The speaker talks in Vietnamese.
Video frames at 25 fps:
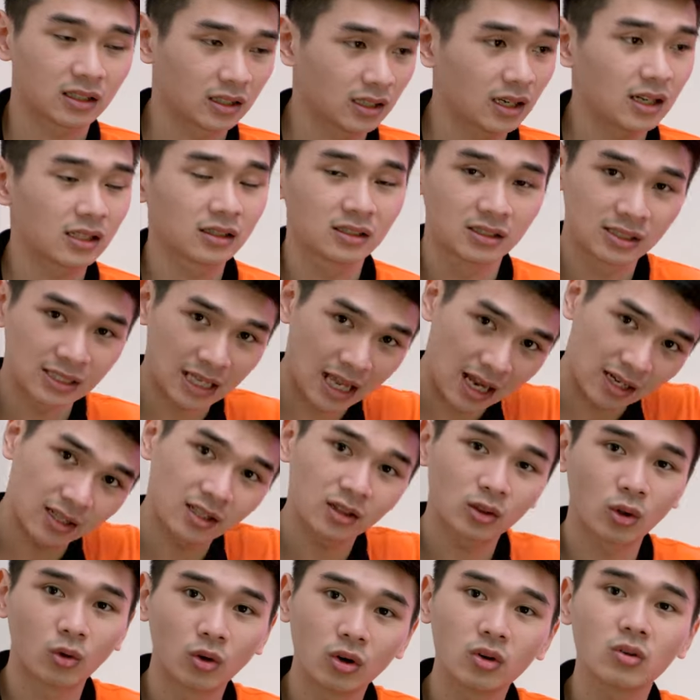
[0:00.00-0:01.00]
Đấy là từ sáng
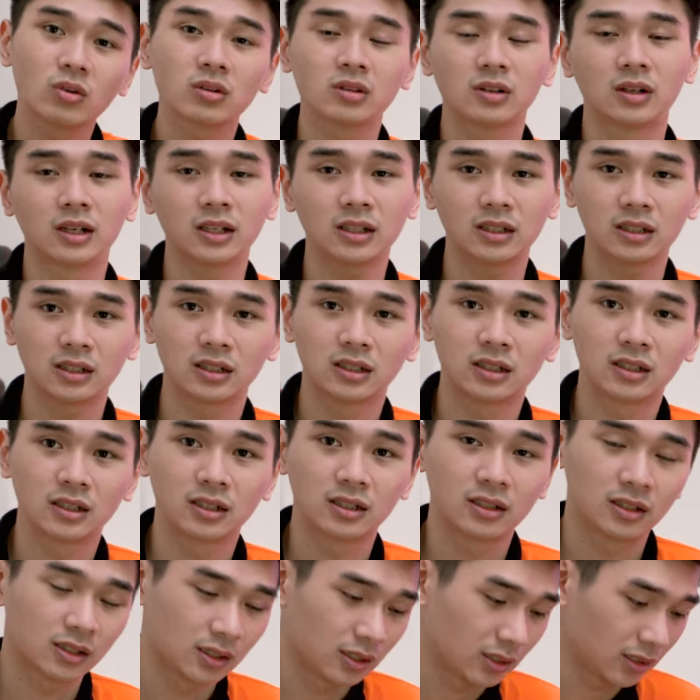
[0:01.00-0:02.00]
đến tối luôn rồi ạ.
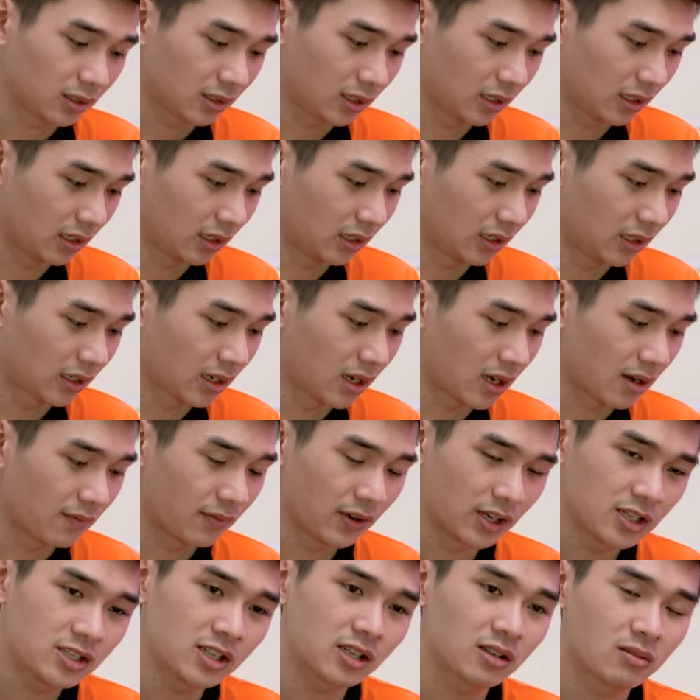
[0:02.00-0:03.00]
Thì
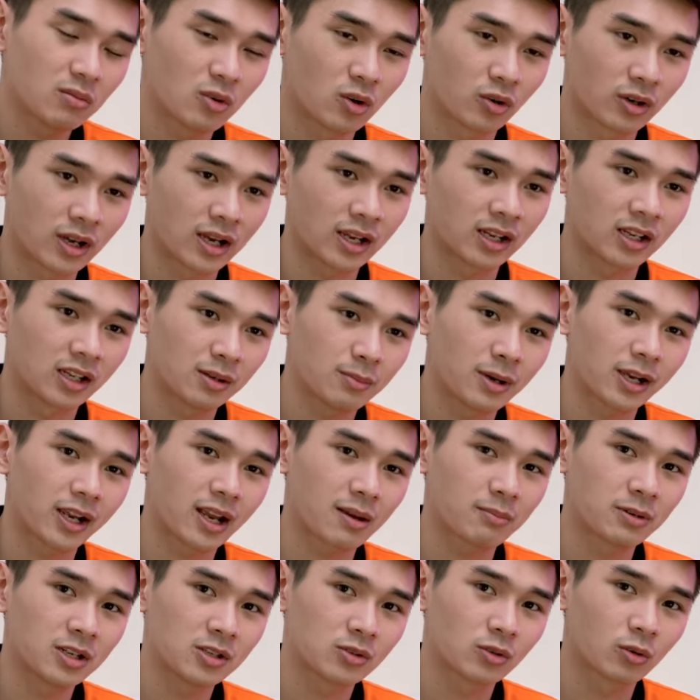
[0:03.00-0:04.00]
với chiếc gimbal này, nếu mà anh
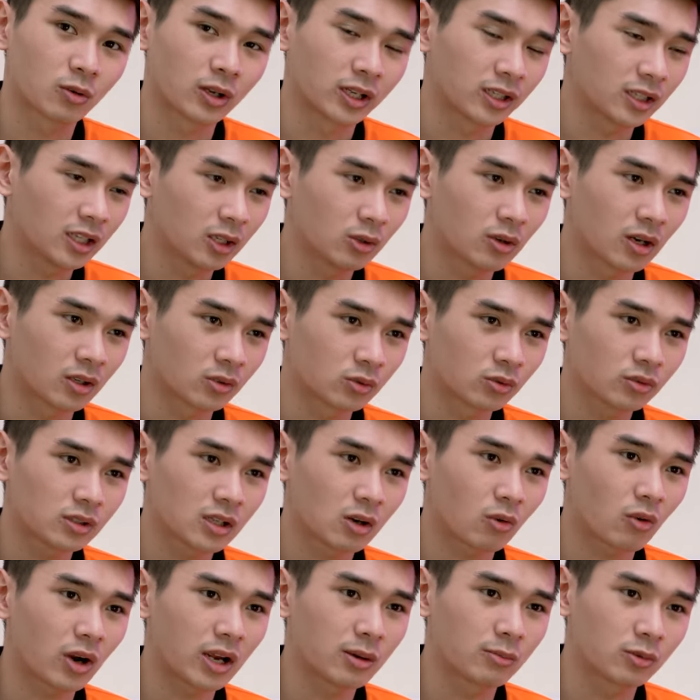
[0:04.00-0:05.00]
em đi du lịch thi thoảng rút
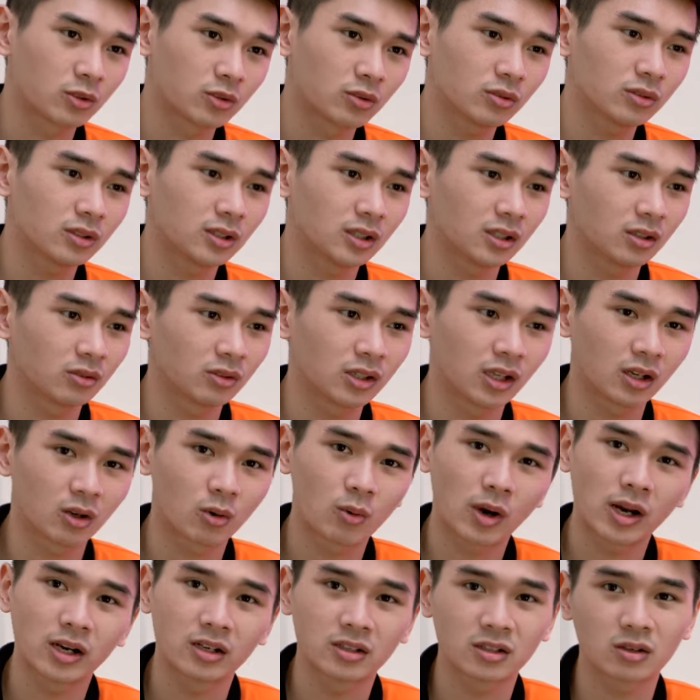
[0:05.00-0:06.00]
ra quay một chút thì có thể
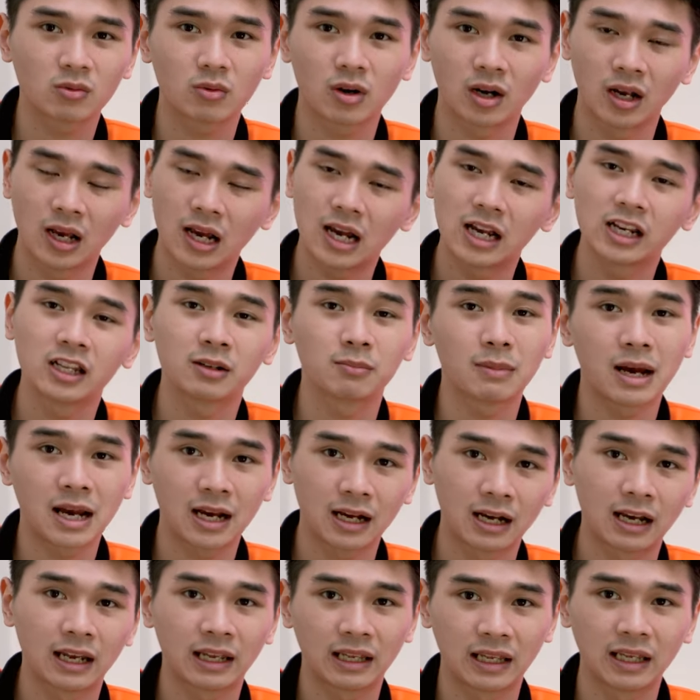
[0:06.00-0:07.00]
quay được trong khoảng hai đến
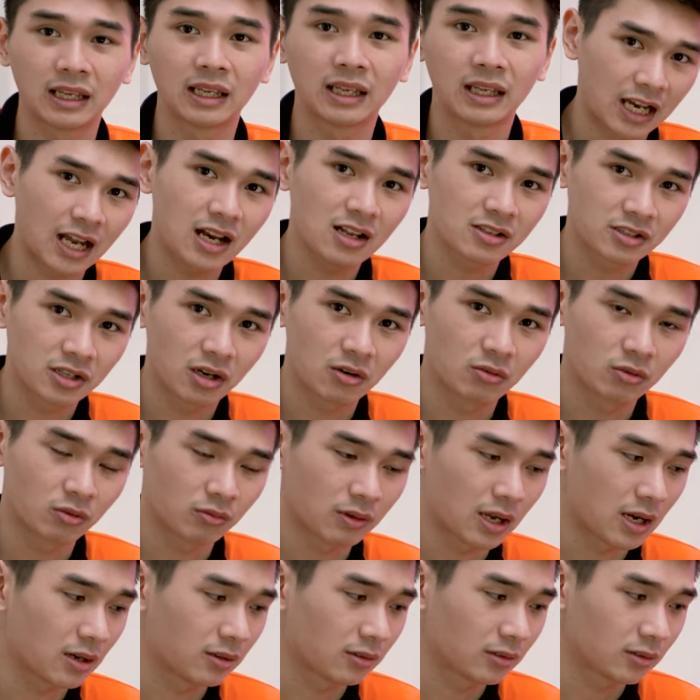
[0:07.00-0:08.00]
ba ngày. Khá là trâu đúng
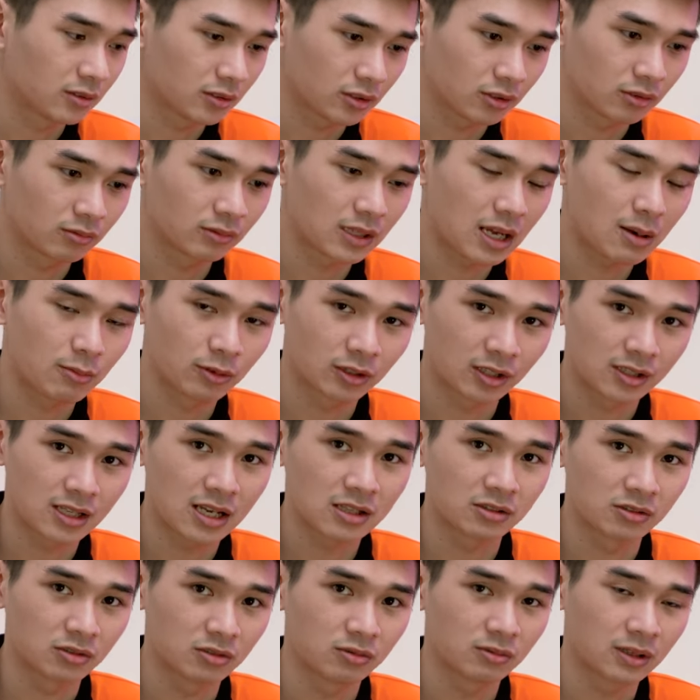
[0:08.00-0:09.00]
không nào? Cho chúng ta một thời
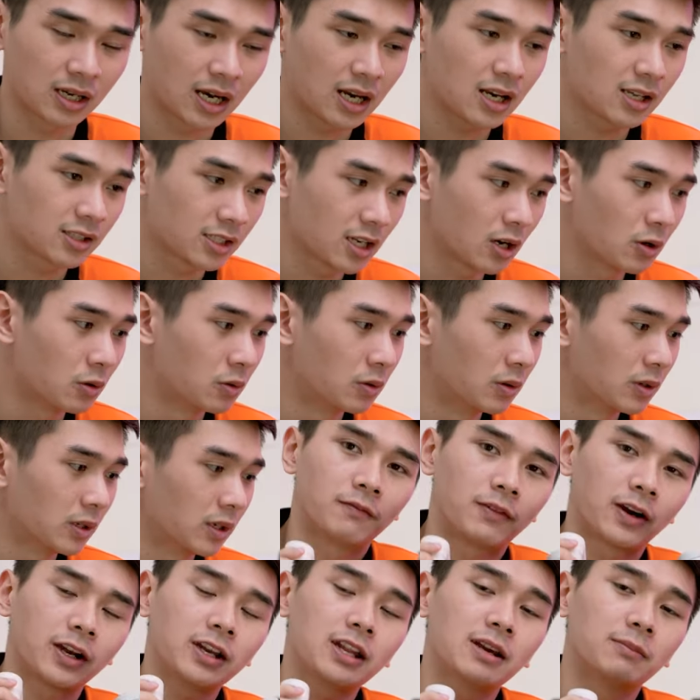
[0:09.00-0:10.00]
gian sử dụng khá là trâu.
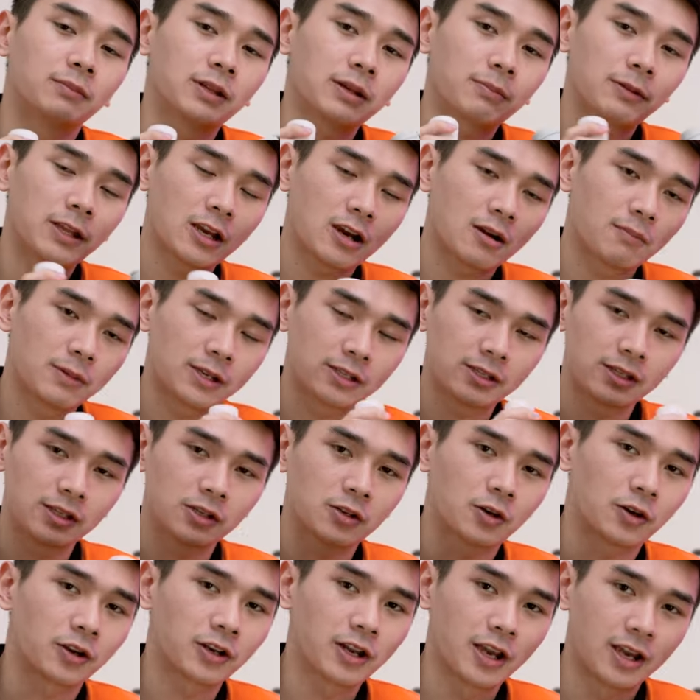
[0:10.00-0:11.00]
Và cái điểm tiếp theo mình
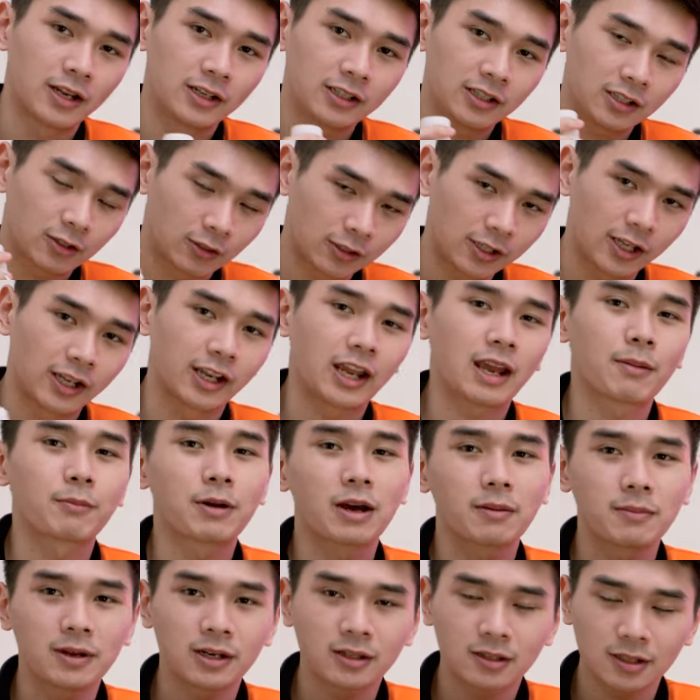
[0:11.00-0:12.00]
xin nói đến, có thể anh em
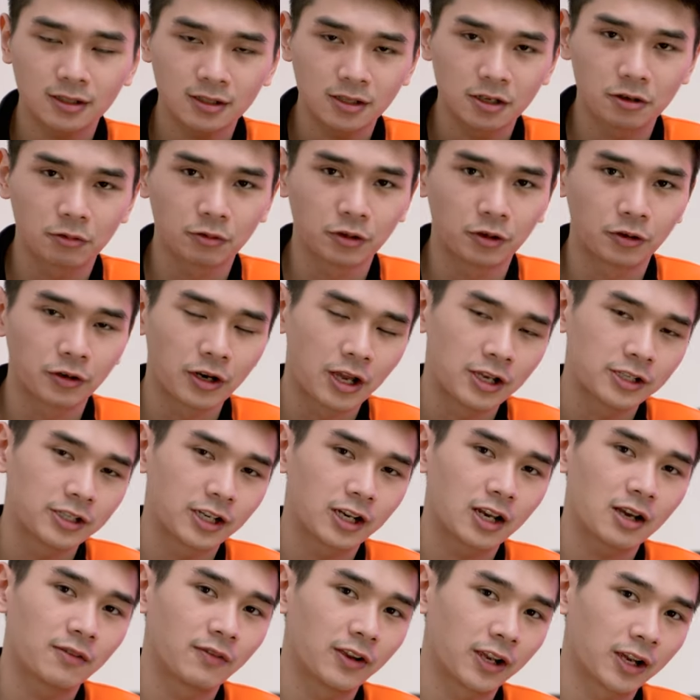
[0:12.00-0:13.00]
đã biết rất nhiều rồi, đấy
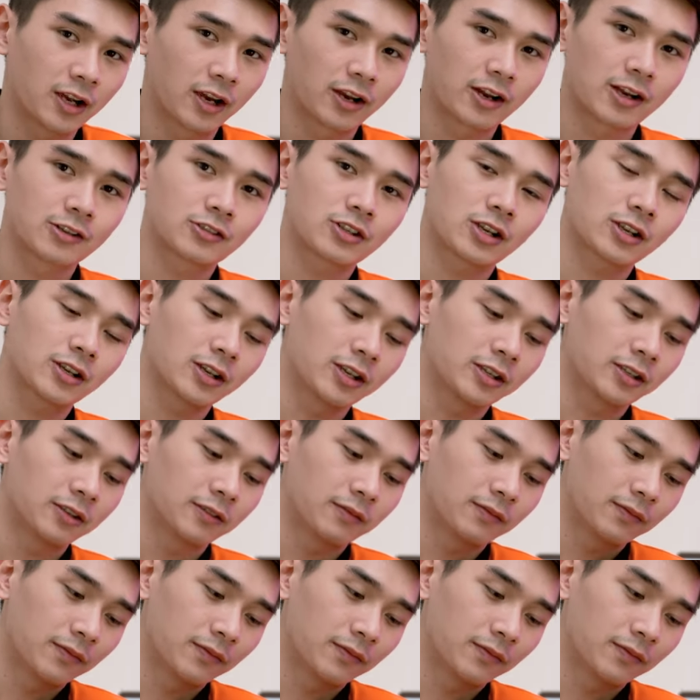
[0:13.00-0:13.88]
chính là về khả năng tracking.